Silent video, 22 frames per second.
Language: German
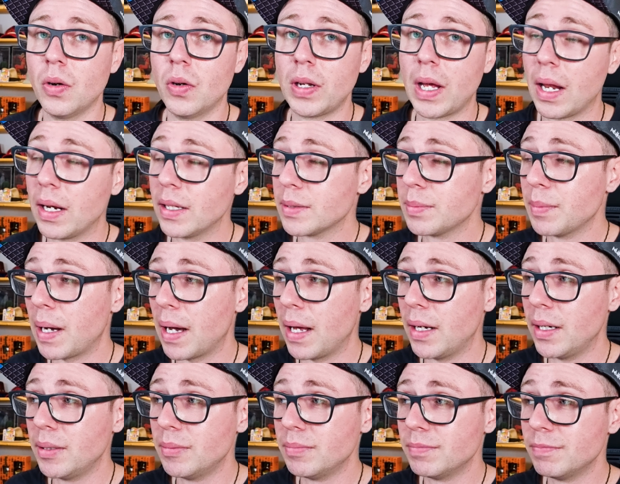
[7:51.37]
Und alles in
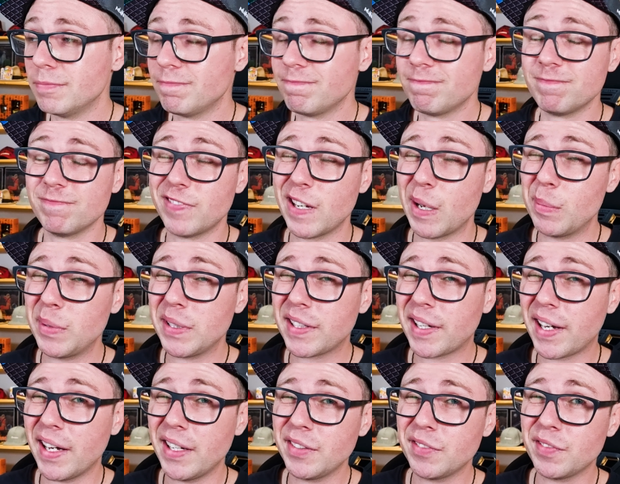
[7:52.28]
allem, wer
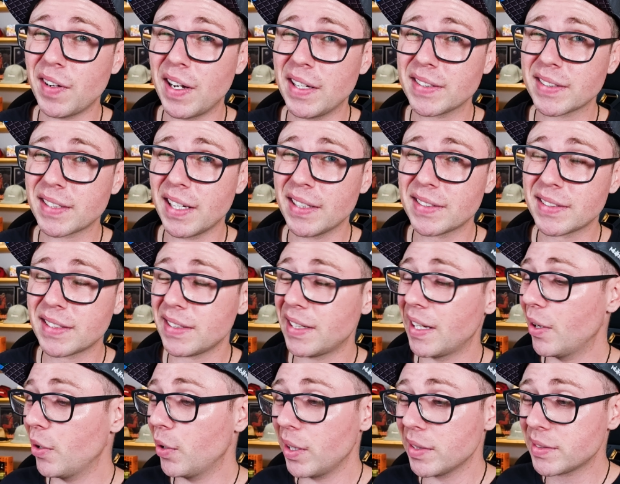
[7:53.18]
mich kennt, weiß ganz
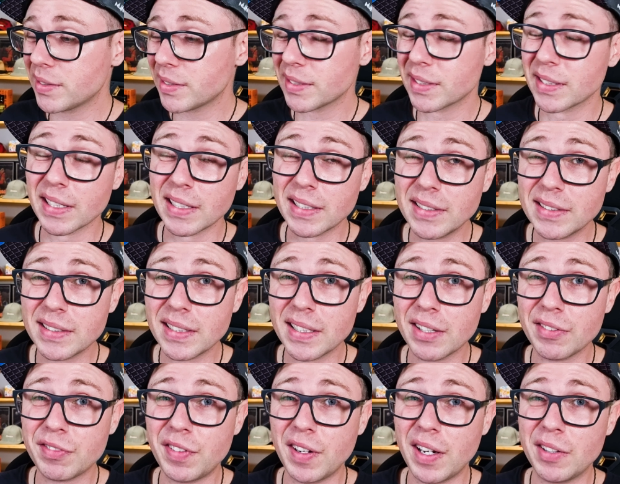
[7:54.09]
genau, dass ich ein
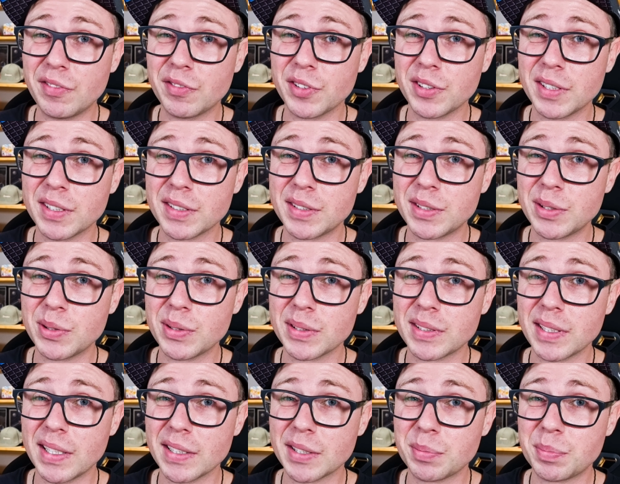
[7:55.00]
riesiger Fan von der
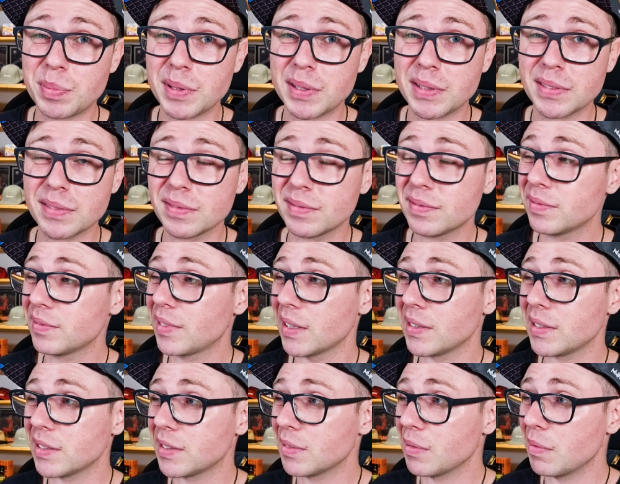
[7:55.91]
Series S bin,
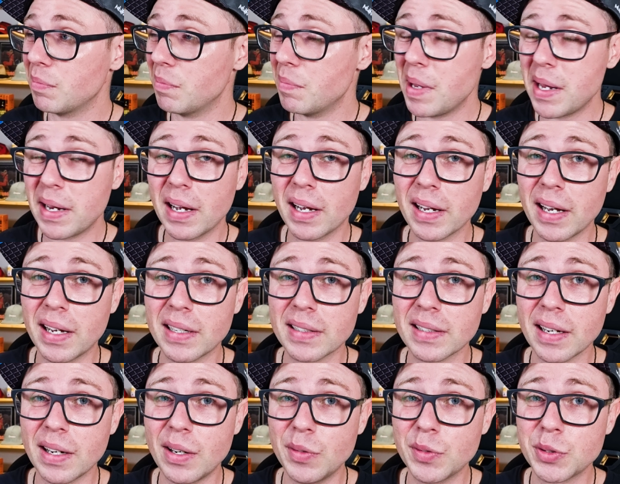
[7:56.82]
dass ich mega
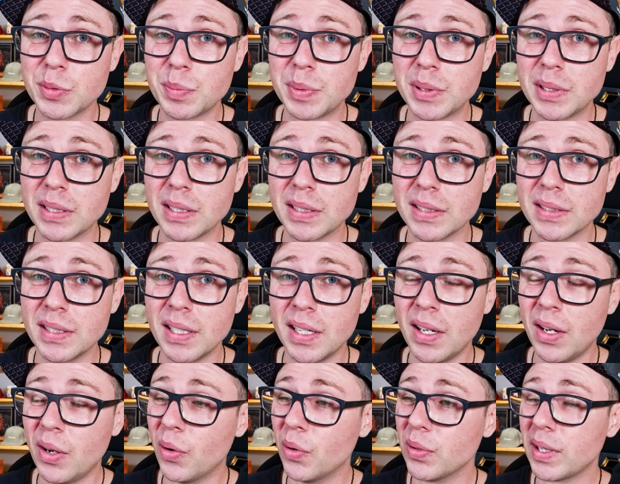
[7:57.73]
gerne darauf spiele
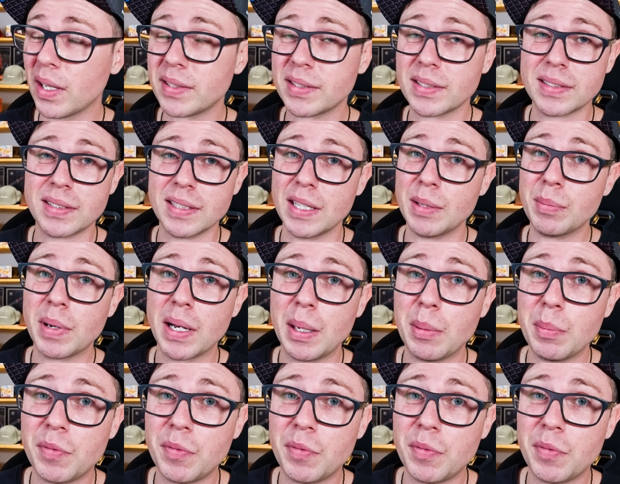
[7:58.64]
und dass ich sie immer